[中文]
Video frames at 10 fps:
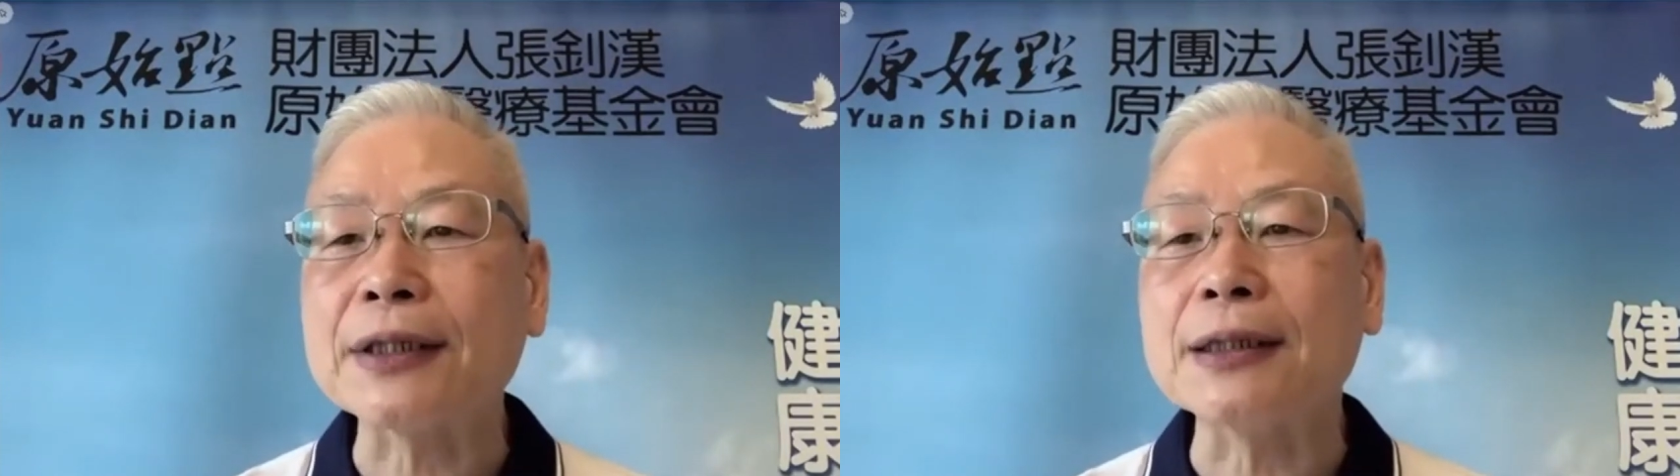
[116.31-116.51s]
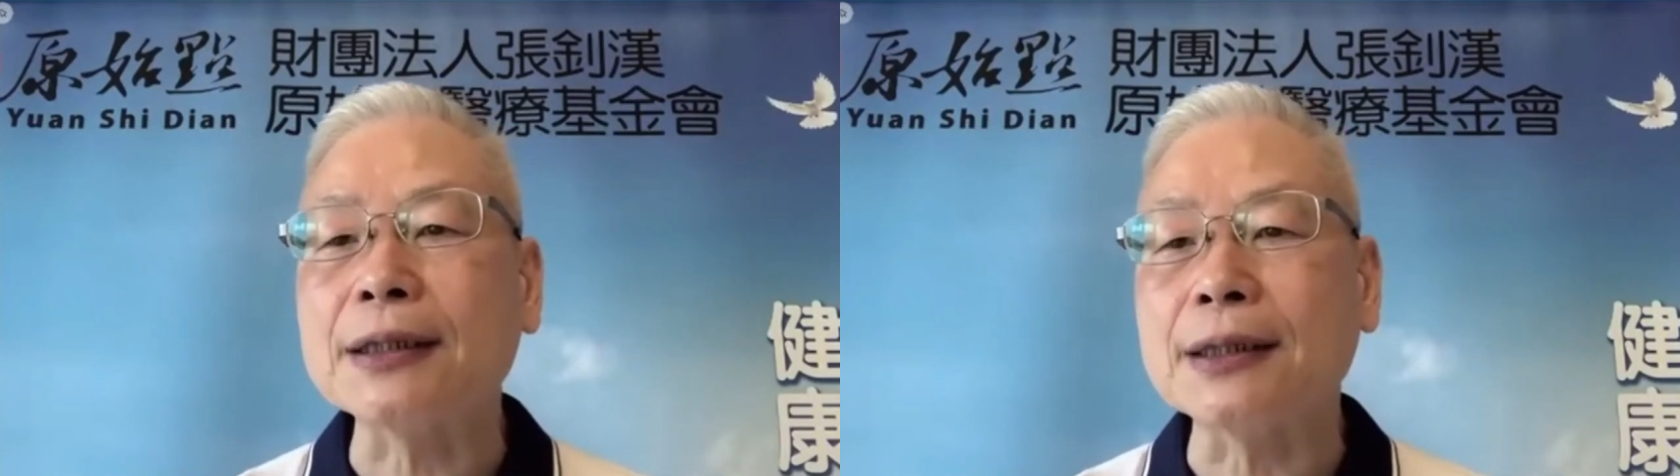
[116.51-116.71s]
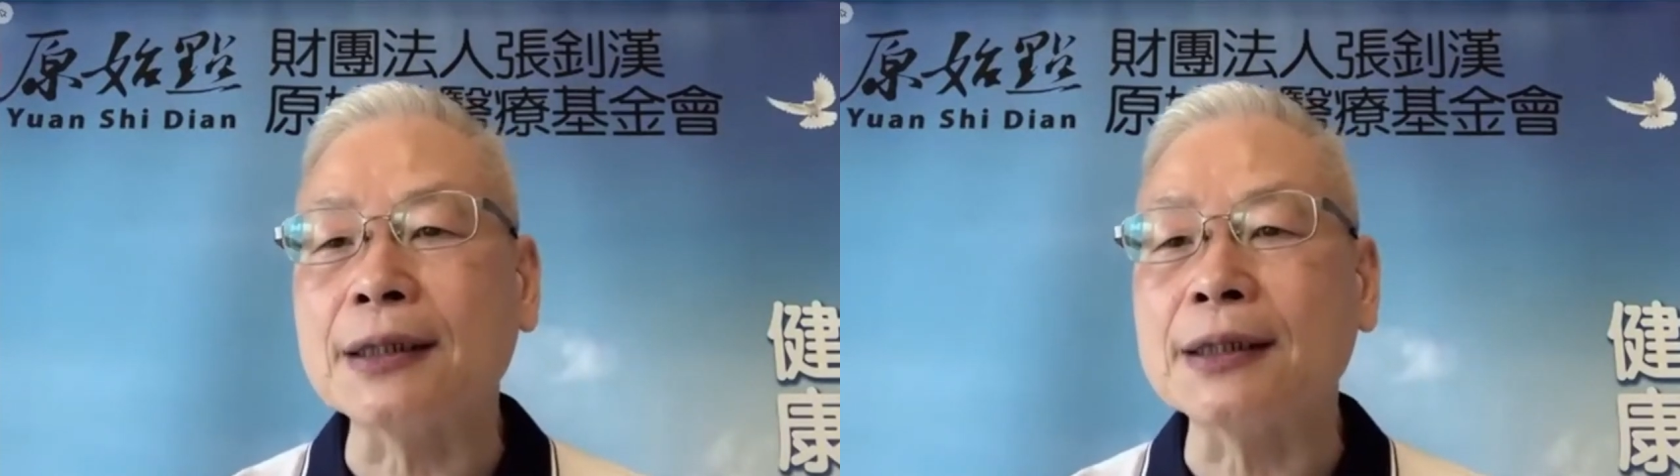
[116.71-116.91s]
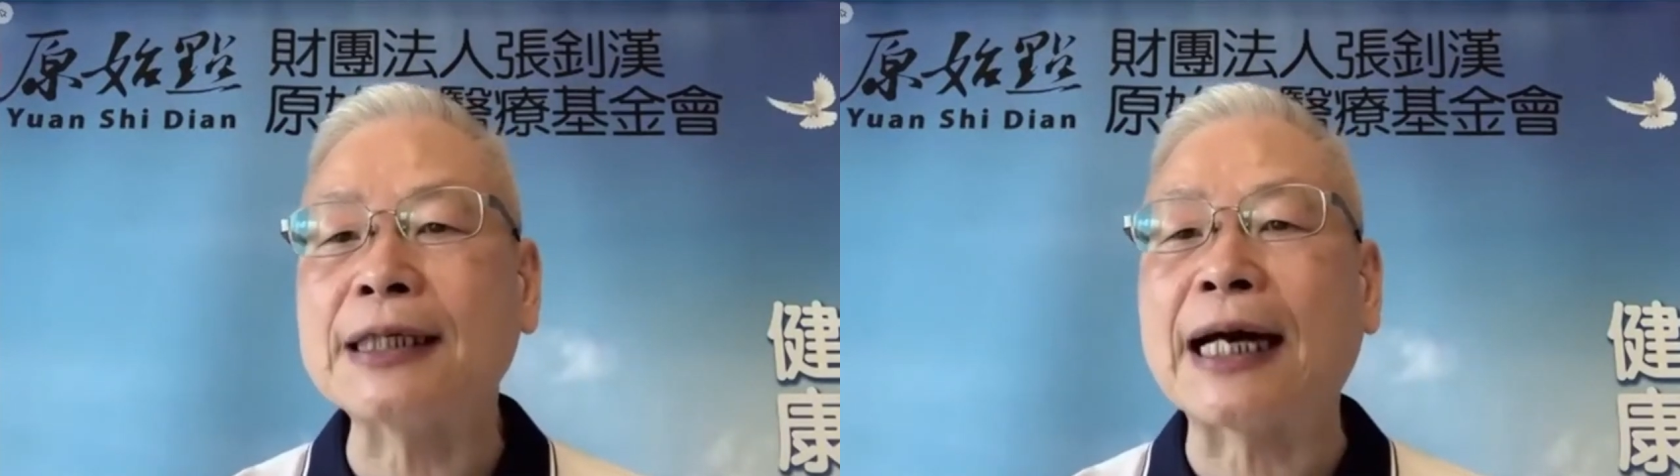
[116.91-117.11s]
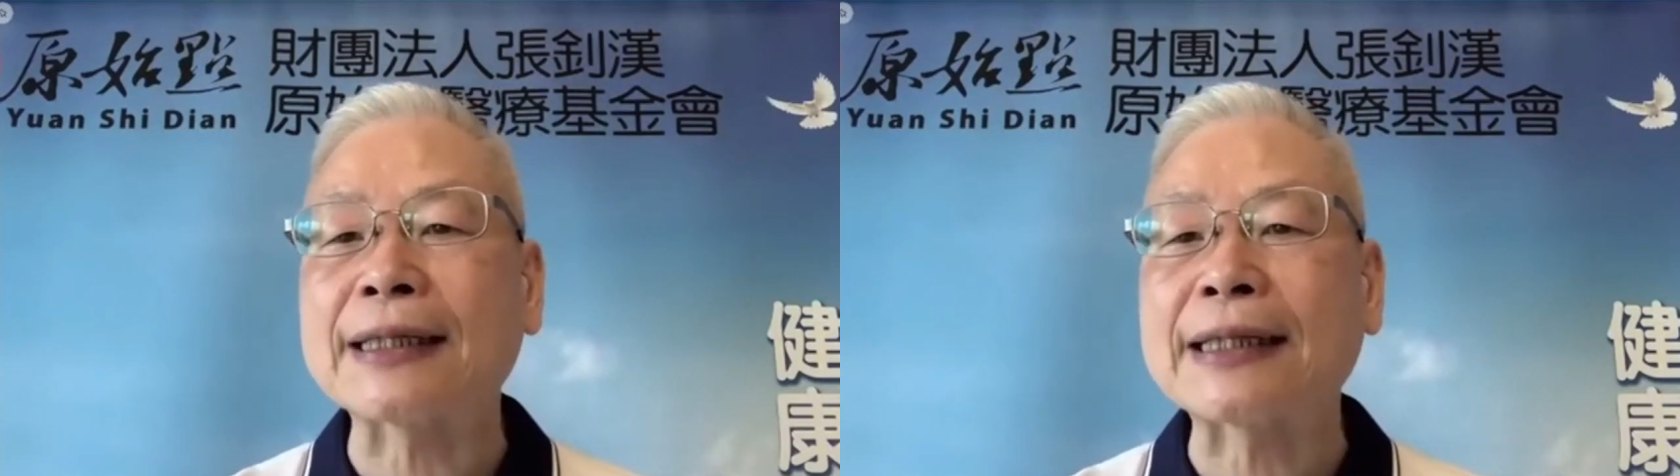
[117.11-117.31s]
虑以
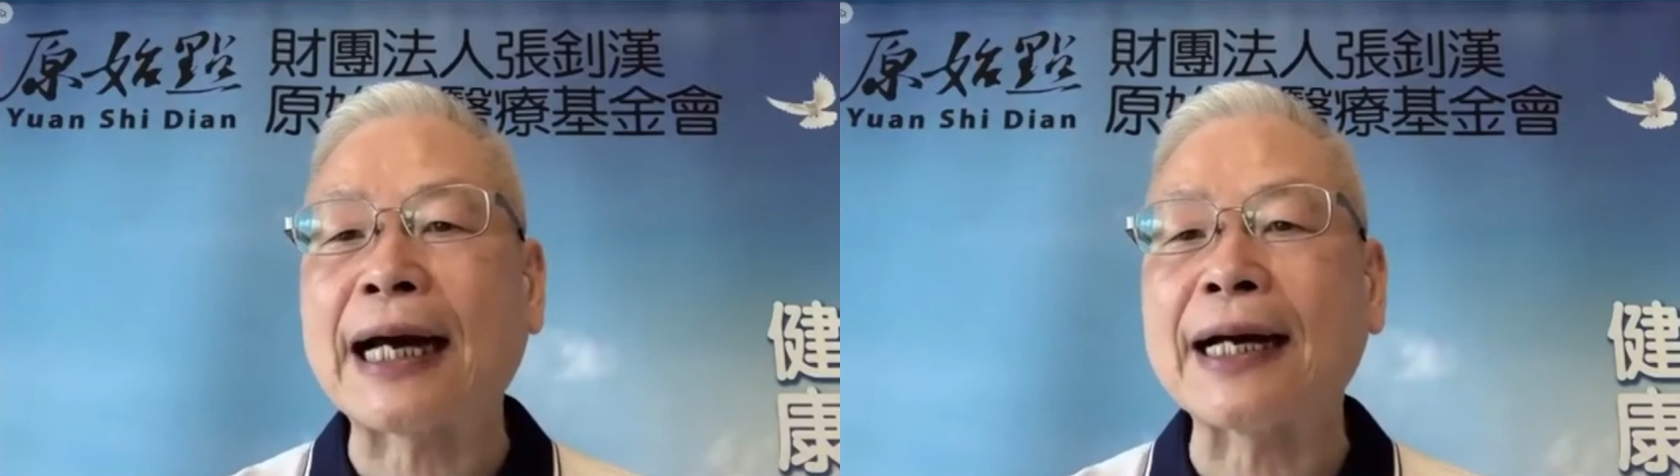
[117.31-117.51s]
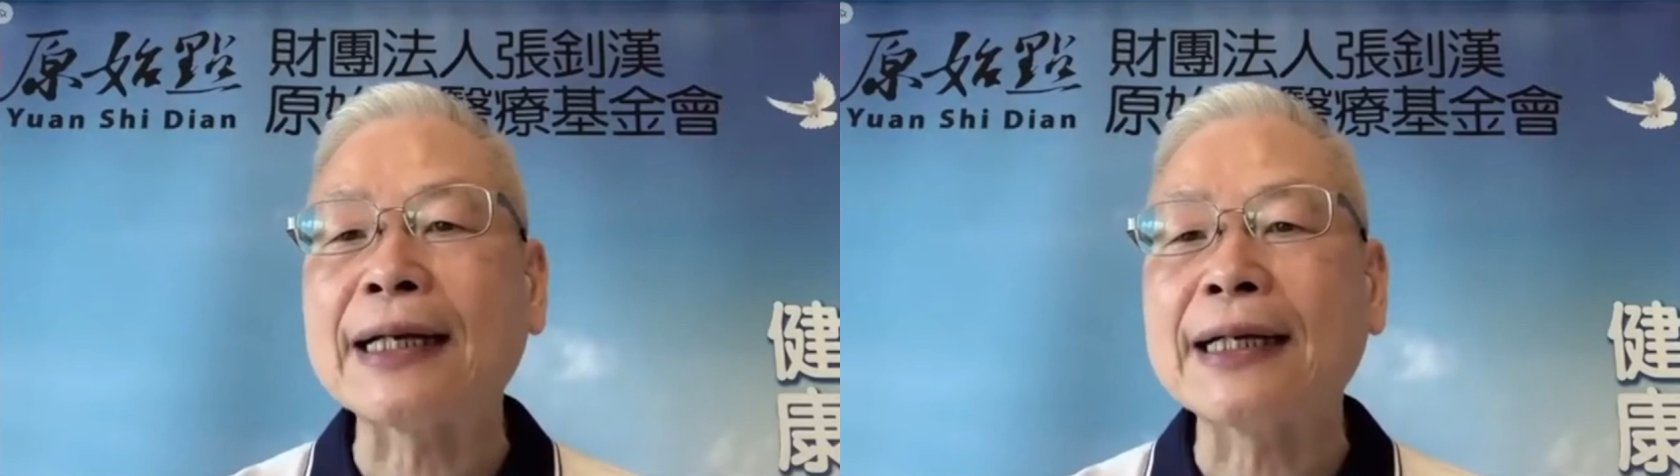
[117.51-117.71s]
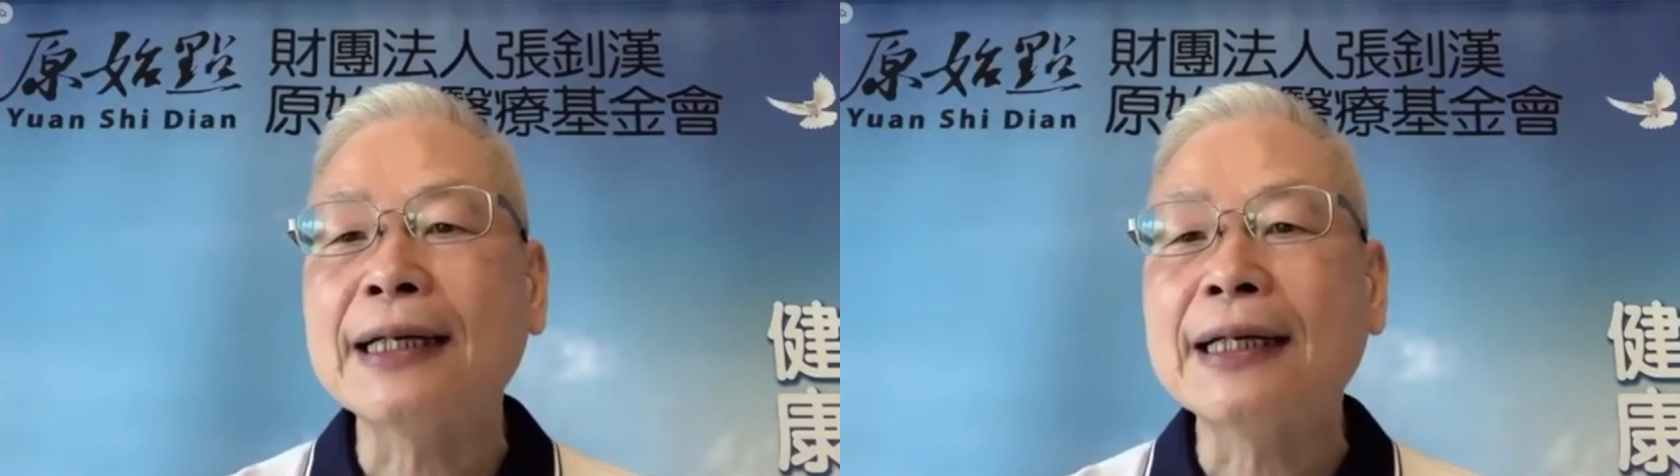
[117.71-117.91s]
姜汤。